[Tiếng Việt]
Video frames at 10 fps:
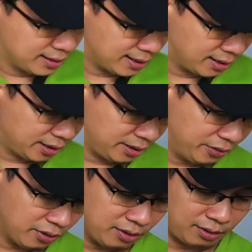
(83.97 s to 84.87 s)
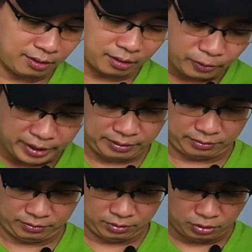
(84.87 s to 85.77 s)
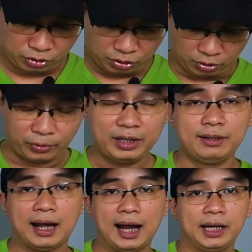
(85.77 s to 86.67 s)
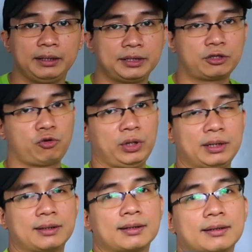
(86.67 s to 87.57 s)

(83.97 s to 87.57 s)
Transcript: thứ hai đó là Creed Green Iris Street.